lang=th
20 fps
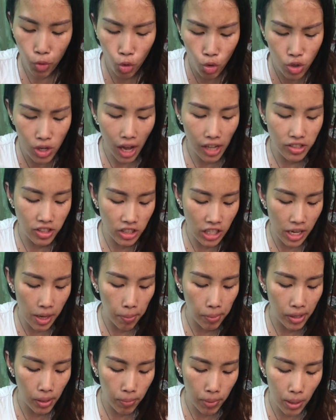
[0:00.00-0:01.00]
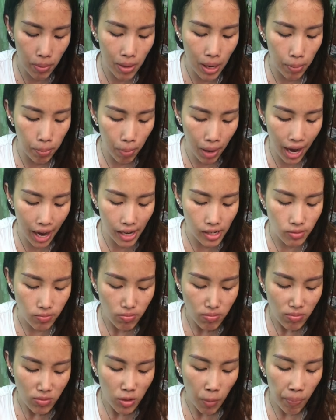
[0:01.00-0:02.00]
ดูจากสีมันก็ไม่ได้เผ็ดมาก
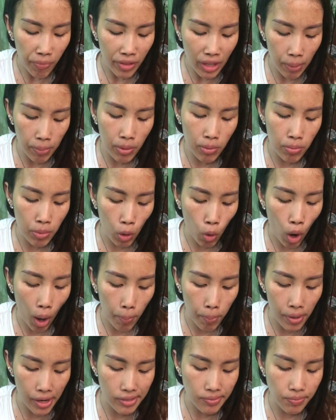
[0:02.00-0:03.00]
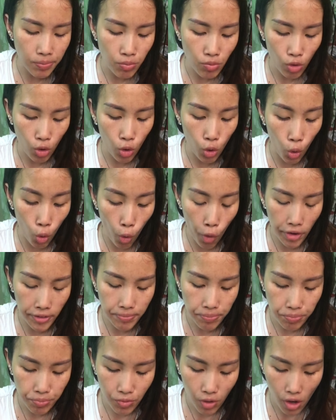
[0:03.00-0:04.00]
แต่มันมีความเผ็ดอยู่
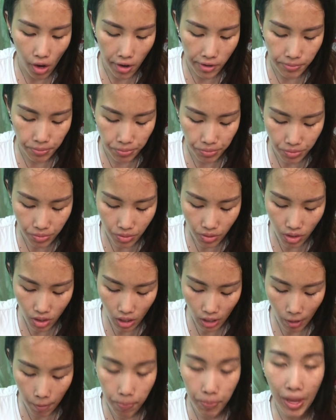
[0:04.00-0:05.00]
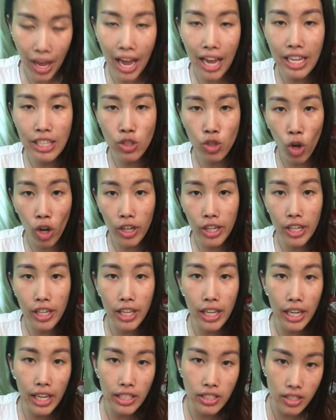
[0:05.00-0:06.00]
แต่ถ้าอีกซองหนึ่ง
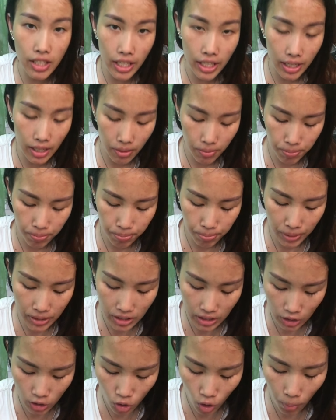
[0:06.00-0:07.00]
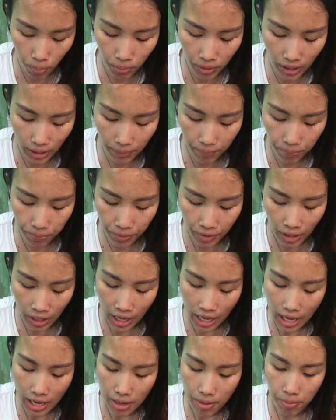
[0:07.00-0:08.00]
นี่ในสีเนี่ยเป็นสีส้มเลย
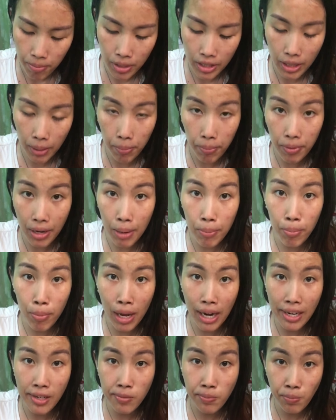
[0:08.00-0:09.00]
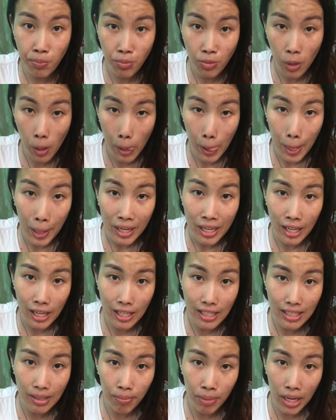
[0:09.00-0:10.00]
มีแต่น้ำมัน
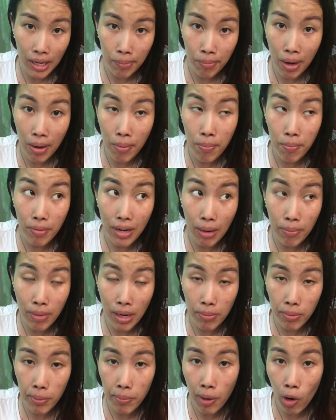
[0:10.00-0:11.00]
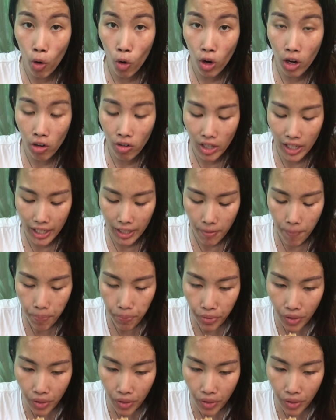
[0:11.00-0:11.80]
น่าจะเป็นน้ำมันพริกเผาของเกาหลี